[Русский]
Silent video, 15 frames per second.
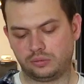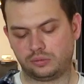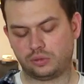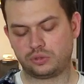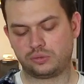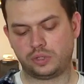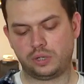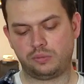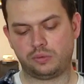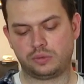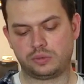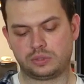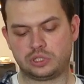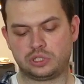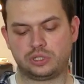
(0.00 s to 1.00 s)
И в то же время
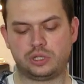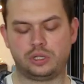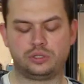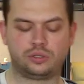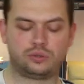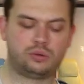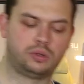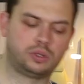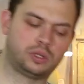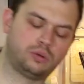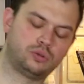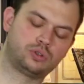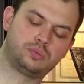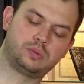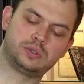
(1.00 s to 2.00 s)
он защищает чехол от
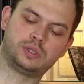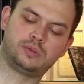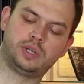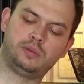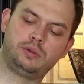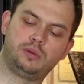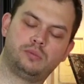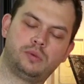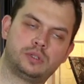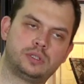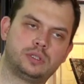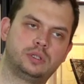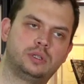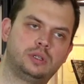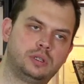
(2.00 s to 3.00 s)
того, чтобы он со временем у
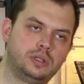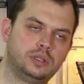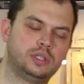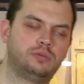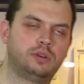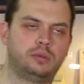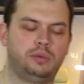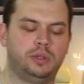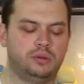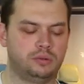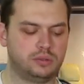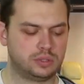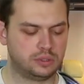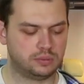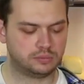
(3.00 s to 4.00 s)
вас не
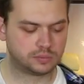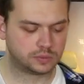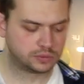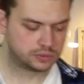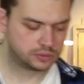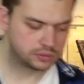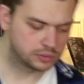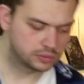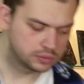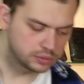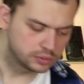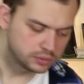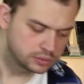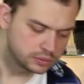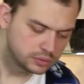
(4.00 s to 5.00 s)
деформировался. Да,
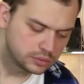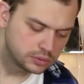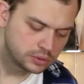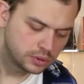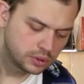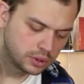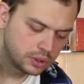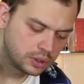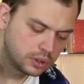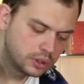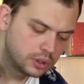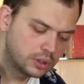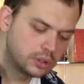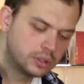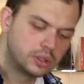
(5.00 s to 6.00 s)
вот.
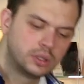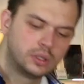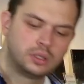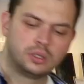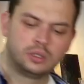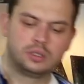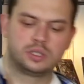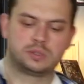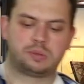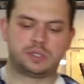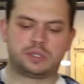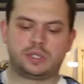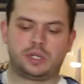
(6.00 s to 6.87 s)
Есть... Э, вот... Space